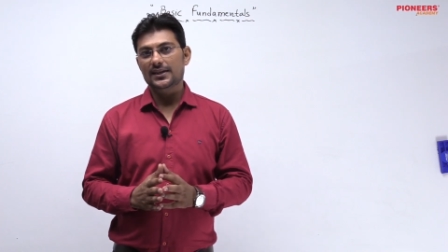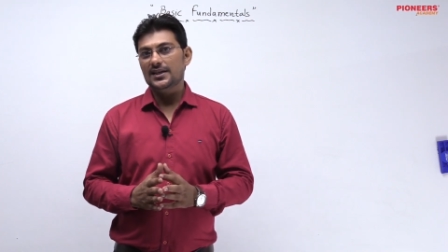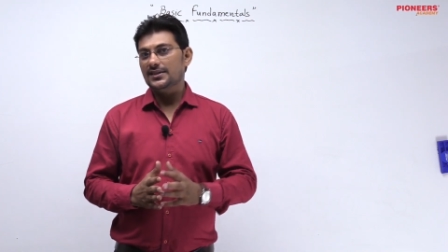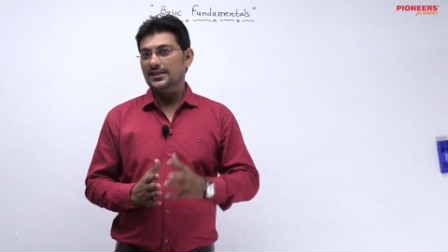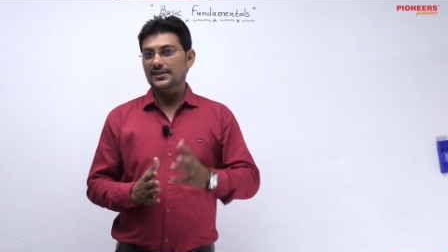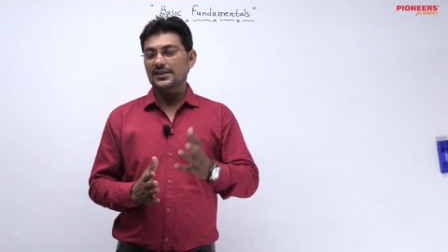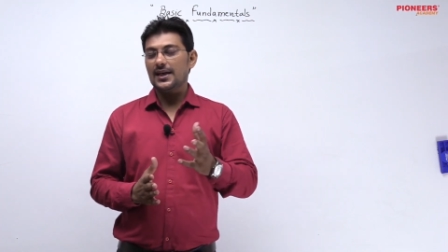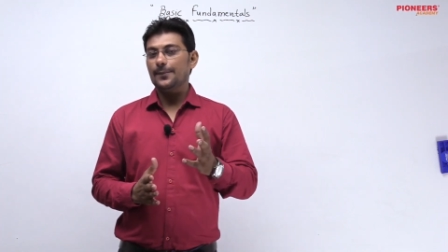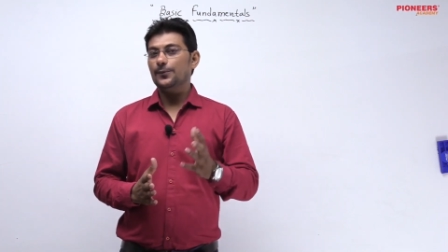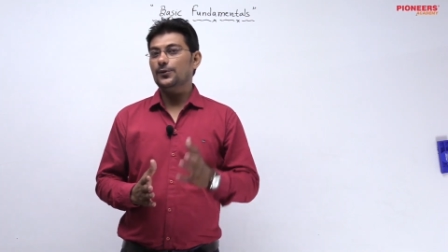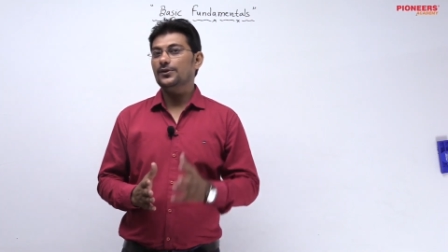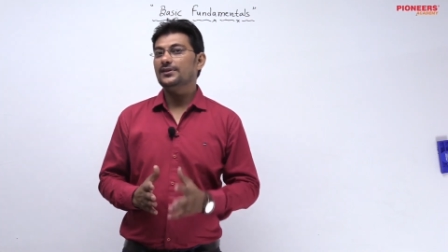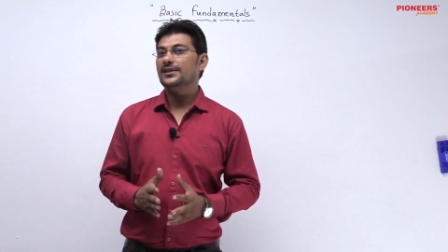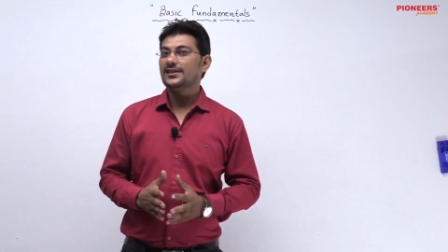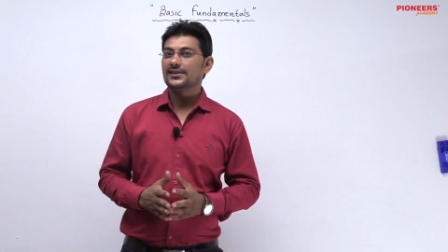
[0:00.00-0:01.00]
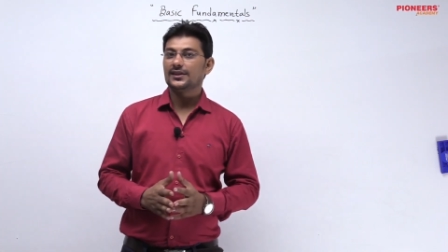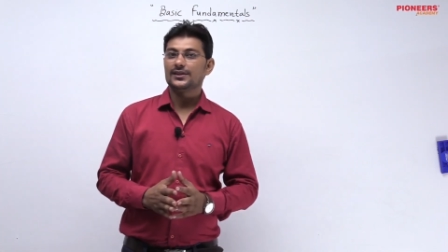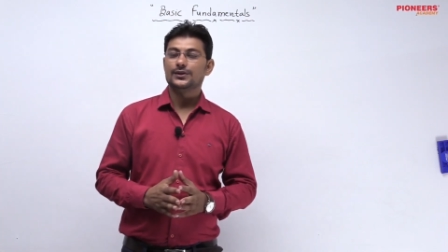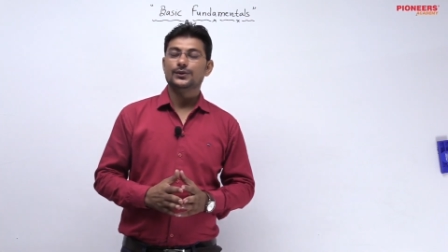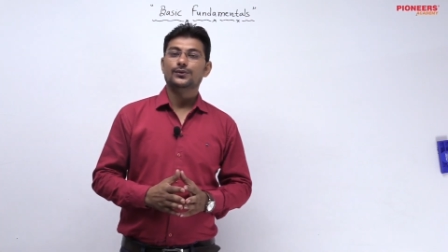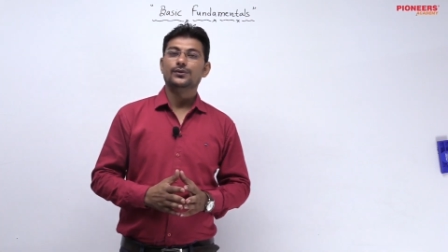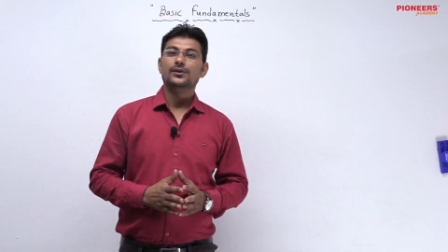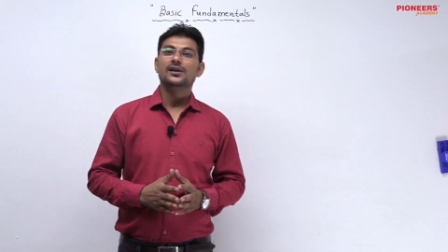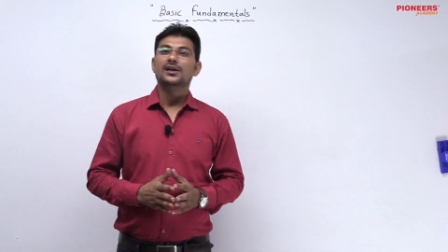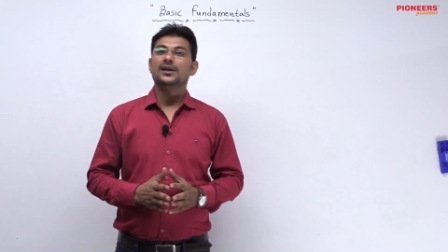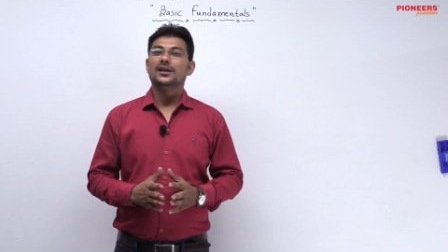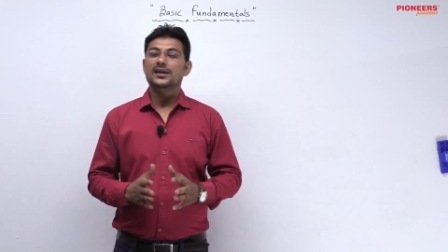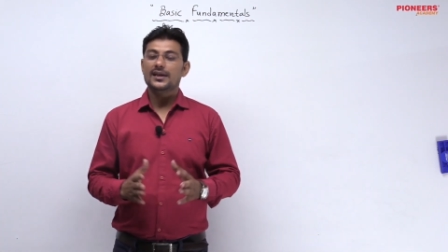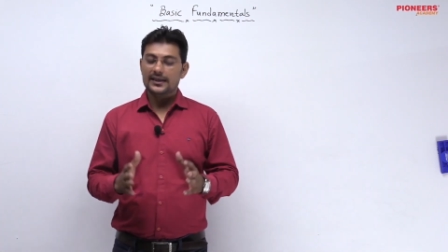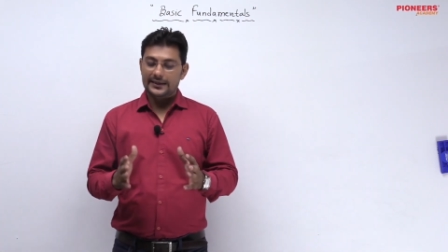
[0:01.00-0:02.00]
जैसे आप लोग देख सकते हो
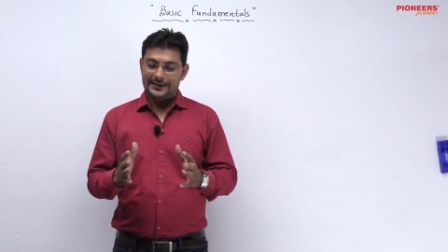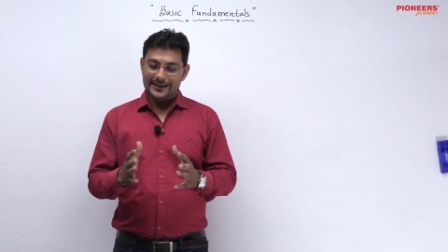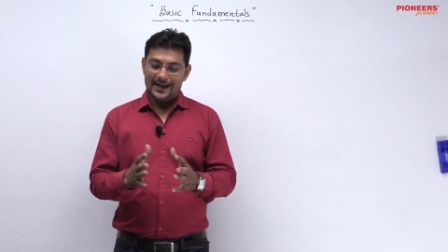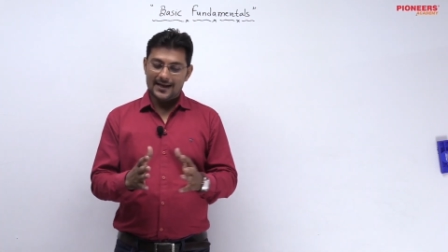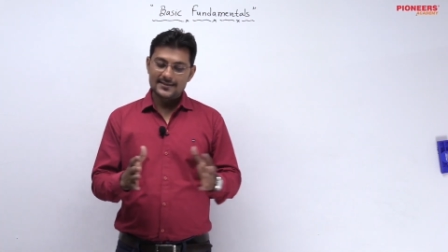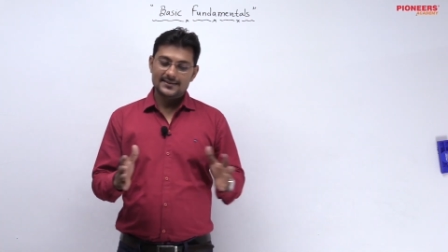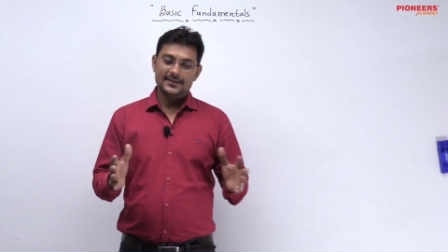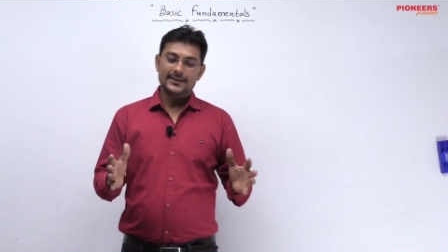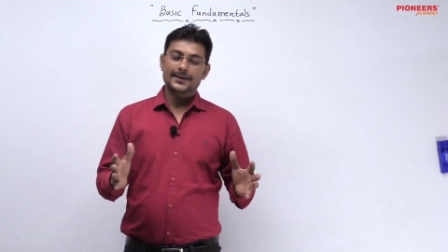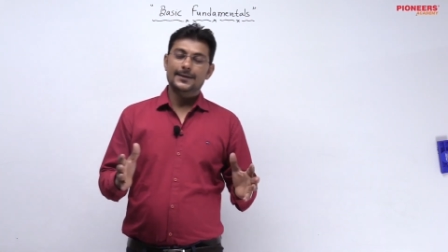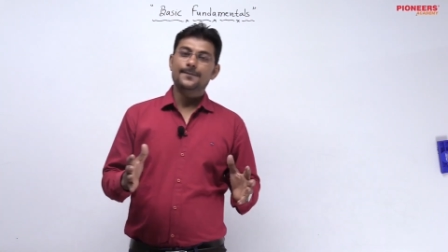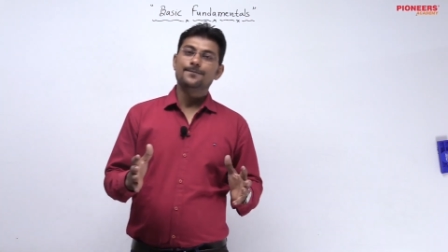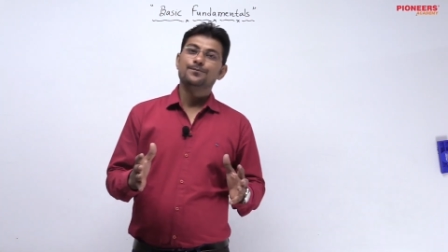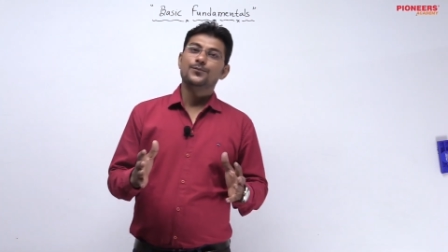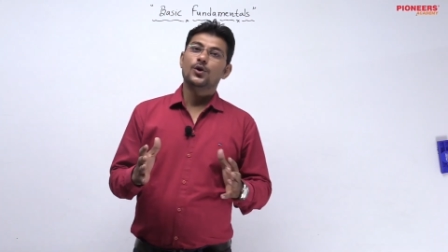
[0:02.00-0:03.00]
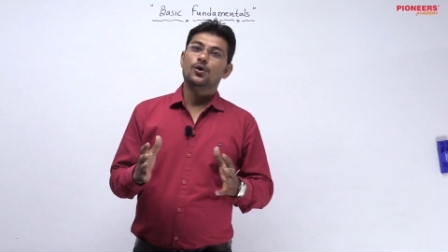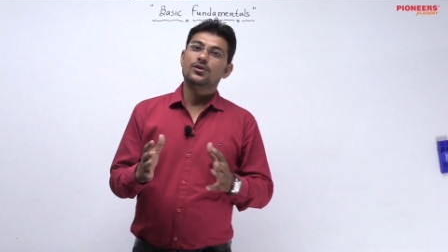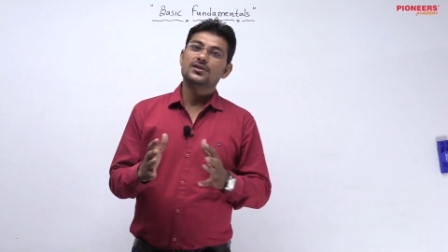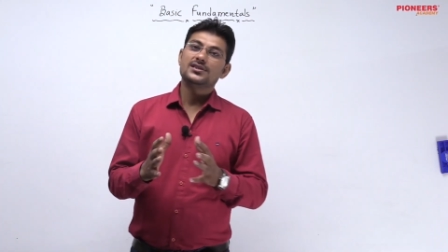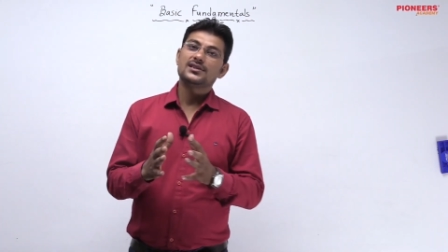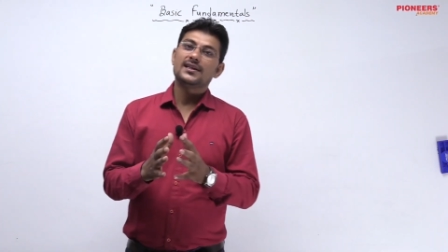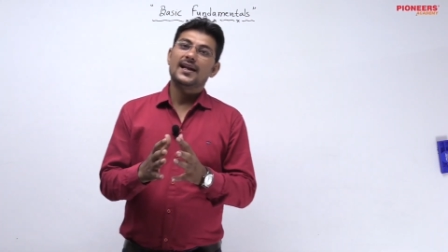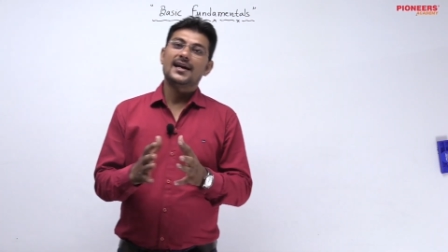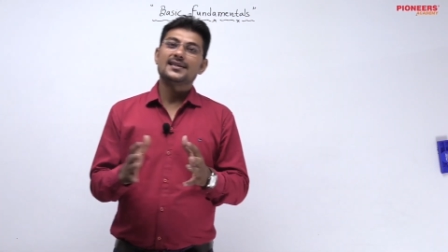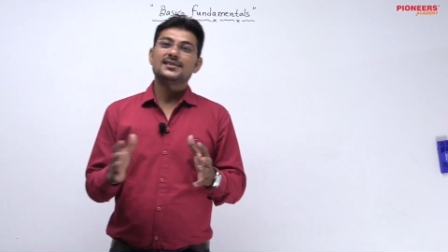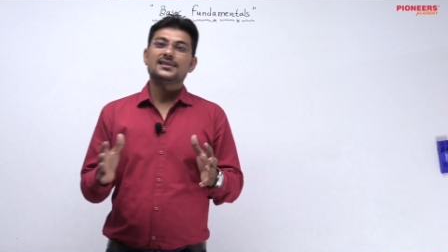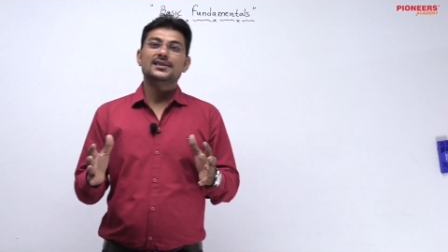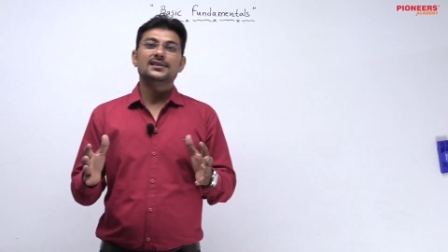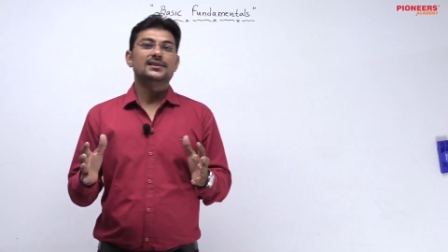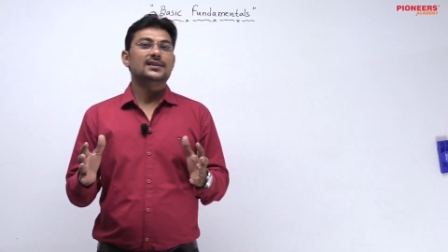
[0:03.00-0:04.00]
कि एक क्लास है और इस क्लास
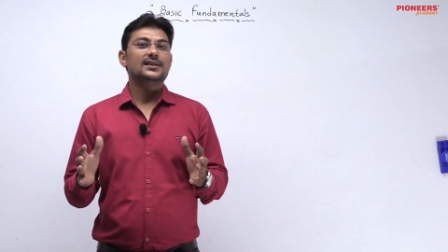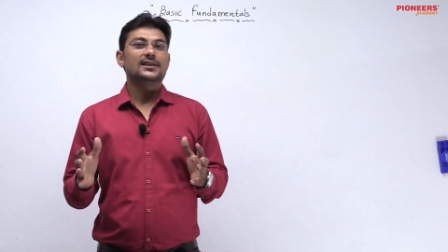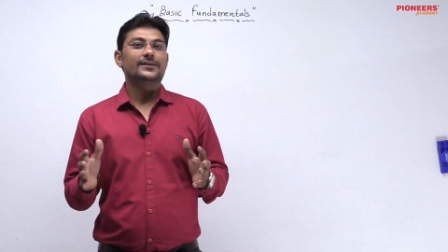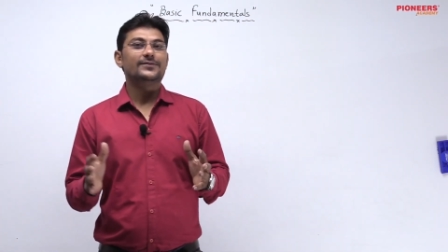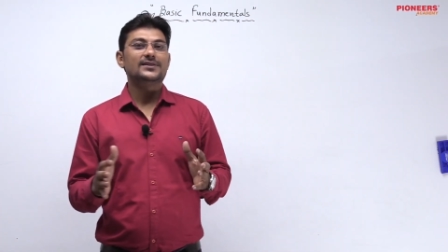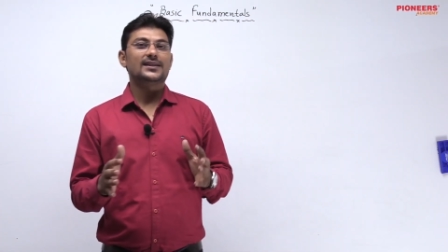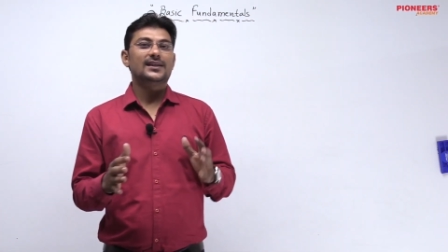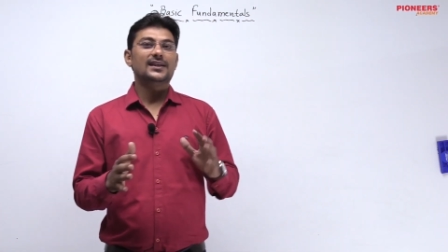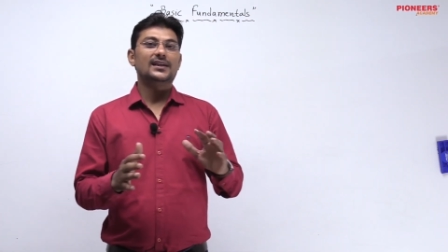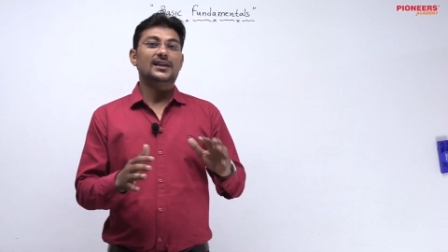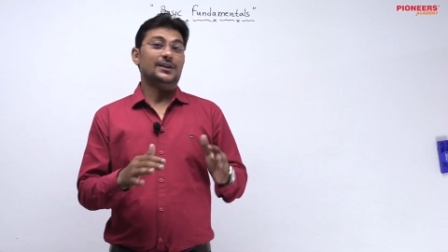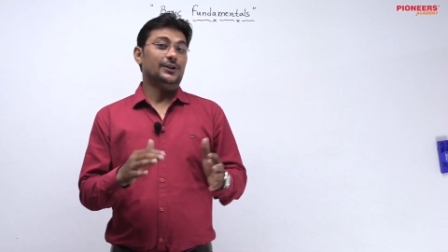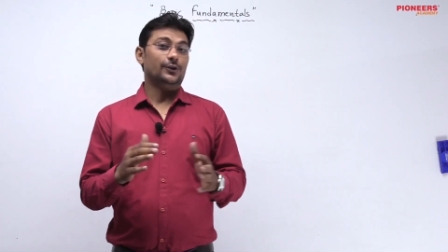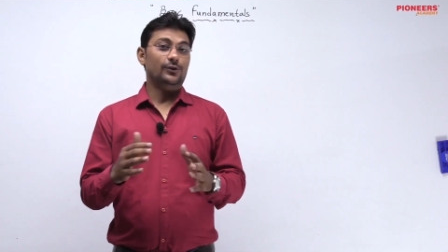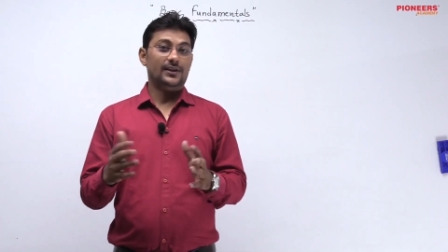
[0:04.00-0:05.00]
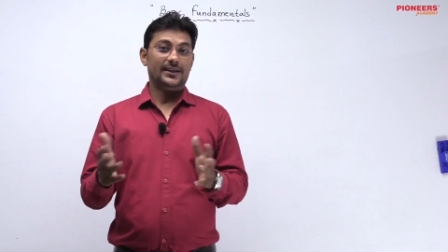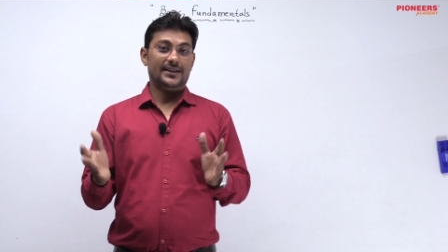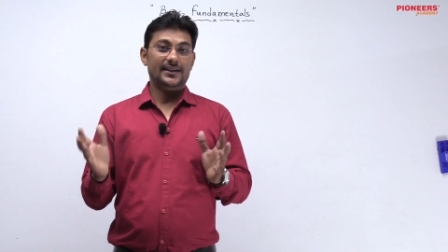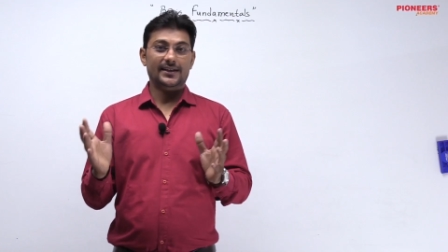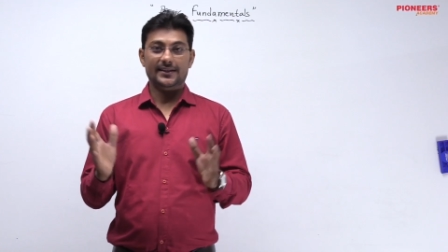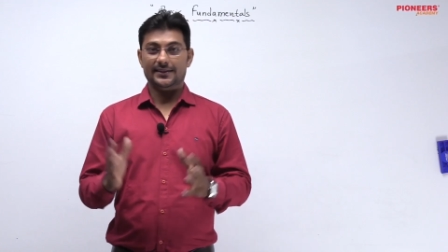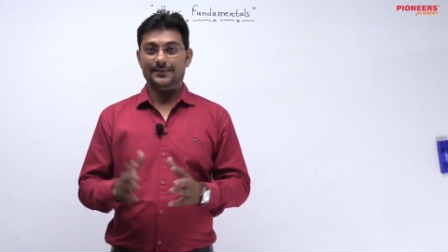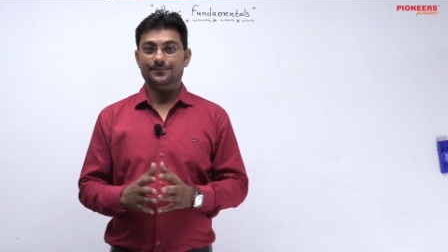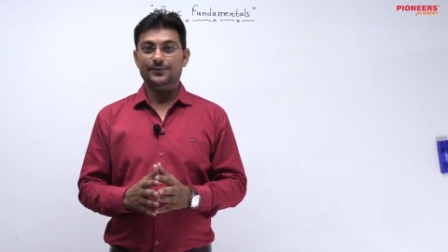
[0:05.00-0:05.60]
के अंदर काफी सारे लड़के और लड़कियां हैं